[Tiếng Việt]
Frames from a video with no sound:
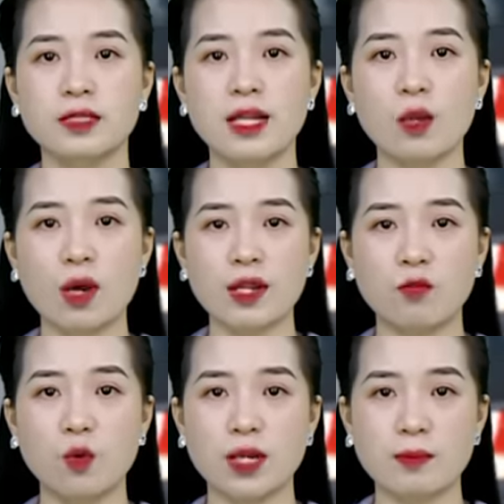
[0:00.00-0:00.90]
Liên quan đến
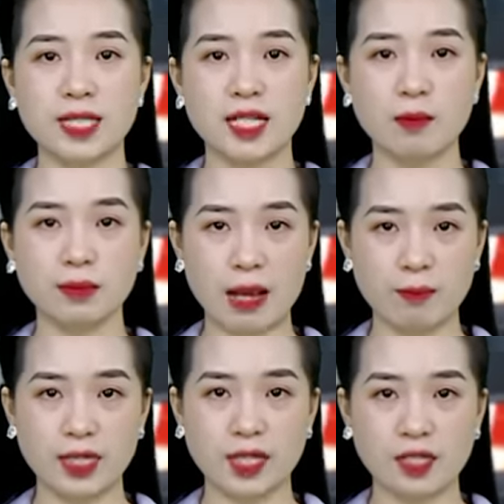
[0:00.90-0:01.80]
vụ nam sinh lớp tám
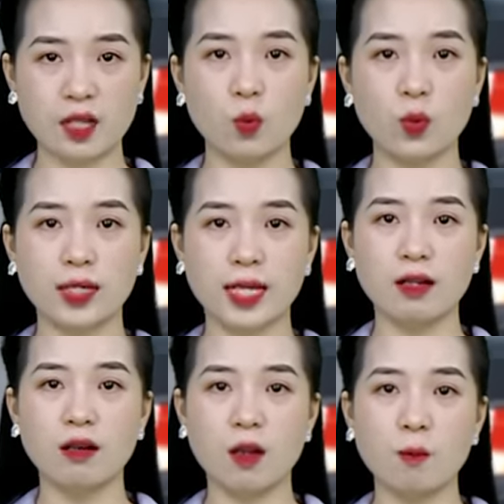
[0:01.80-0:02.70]
bị tấn công nguy kịch
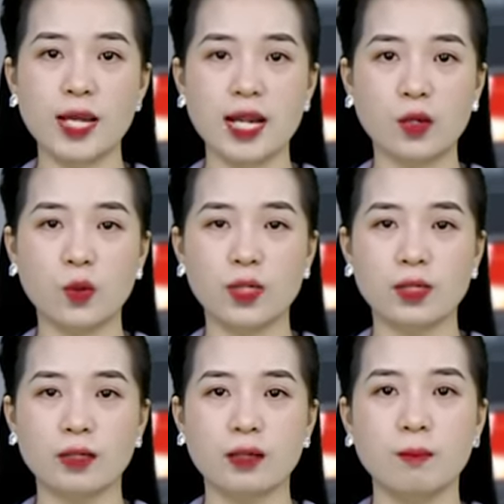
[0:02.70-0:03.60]
ở Long Biên, Hà Nội,
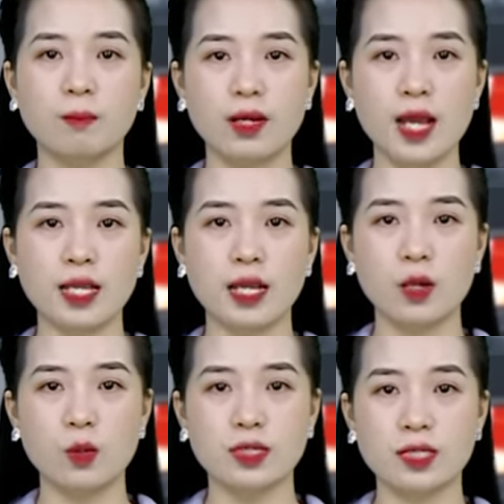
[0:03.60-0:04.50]
mới đây,
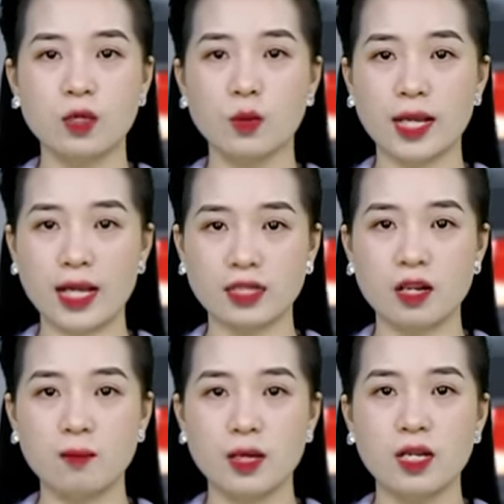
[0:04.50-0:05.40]
luật sư Nguyễn Anh
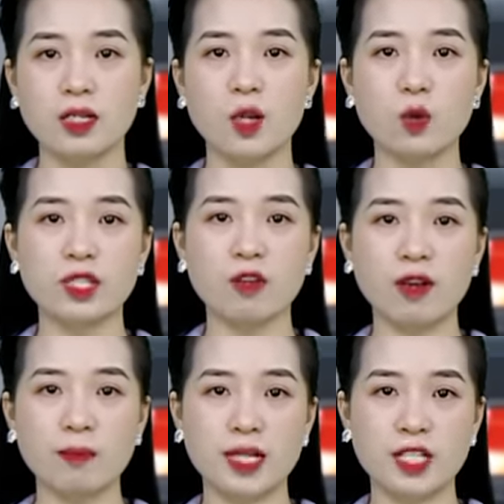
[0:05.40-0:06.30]
Thơm, người hỗ trợ
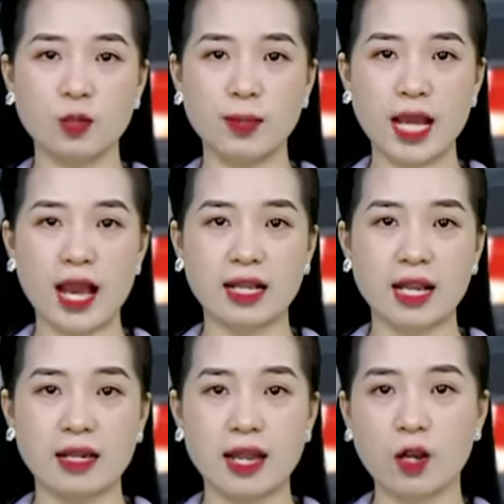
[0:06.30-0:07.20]
pháp lý cho bị hại,
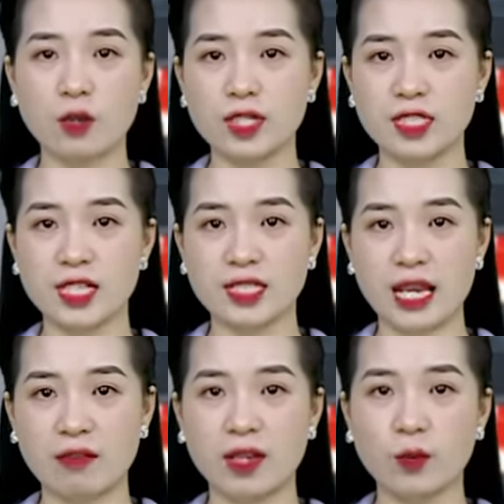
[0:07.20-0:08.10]
đã có những chia
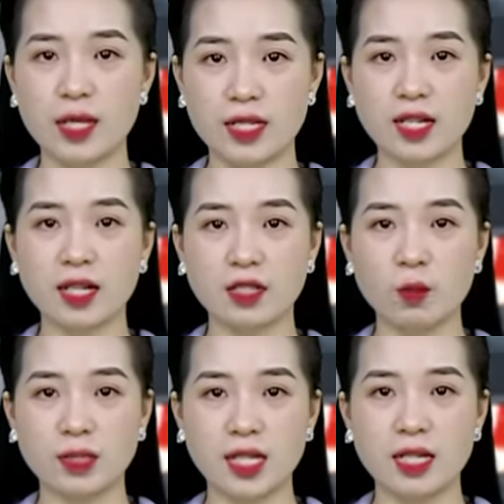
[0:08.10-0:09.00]
sẻ về nguyên nhân các
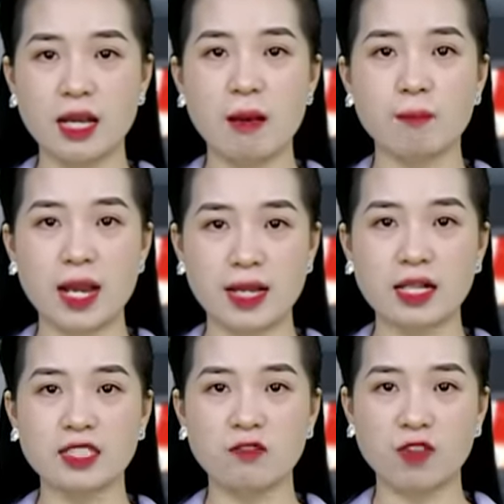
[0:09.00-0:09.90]
thông tin bài
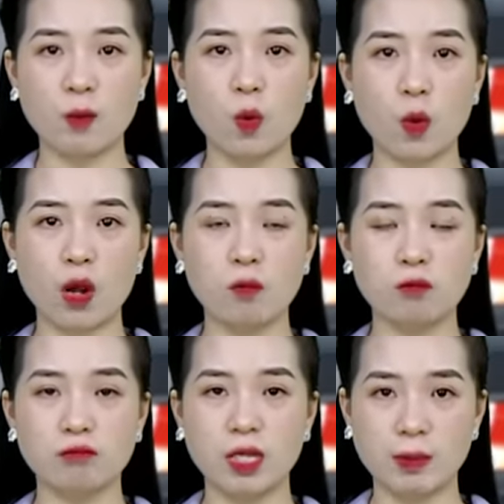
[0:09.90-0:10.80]
đăng trên Facebook của ông
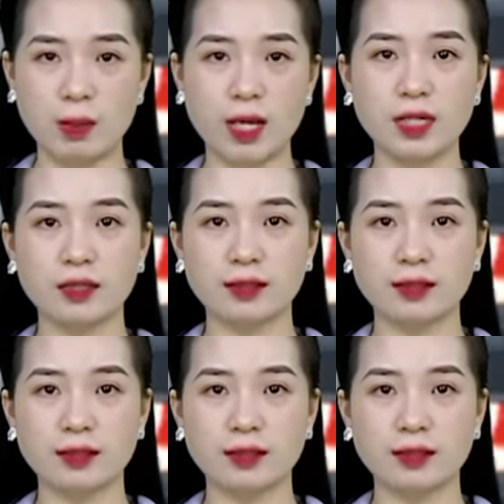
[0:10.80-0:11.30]
bị biến mất.